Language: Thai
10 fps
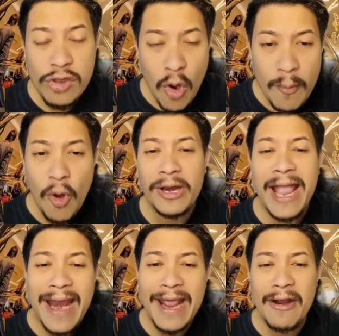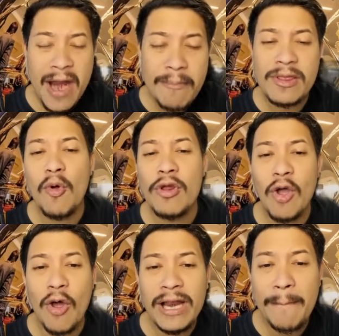ส่วนผลงานในระดับสโม
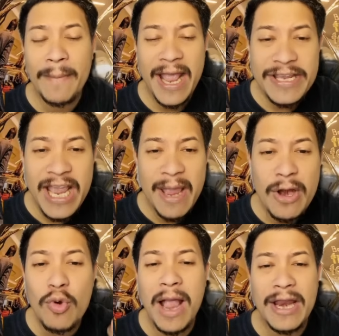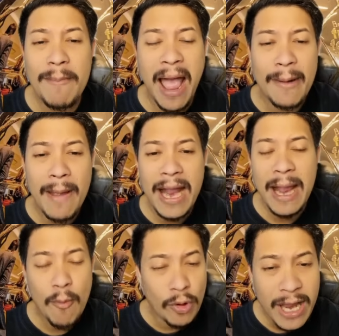สรกับเปเชเมื่อฤดูกาลที่ผ่านมาค
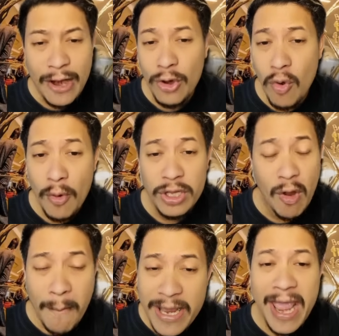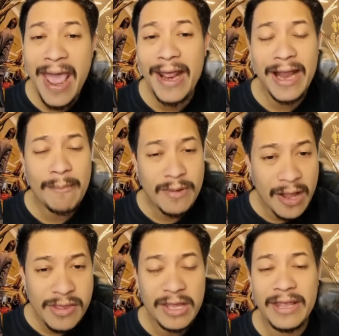รับผลงานโดยรวมก็ถือว่าไม่แย่เลยครับ
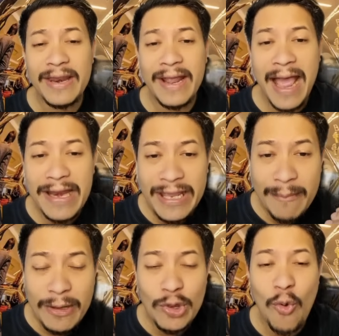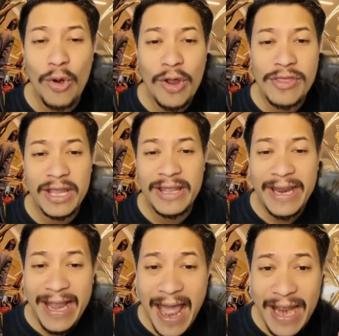ทั้งสถิติในการยิงประตูแล้วก็สถิติ
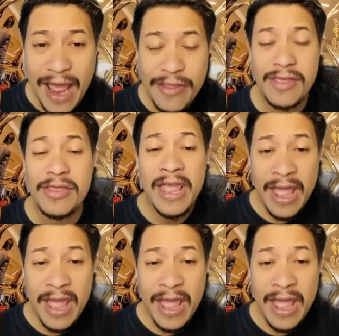ในการแอสซิส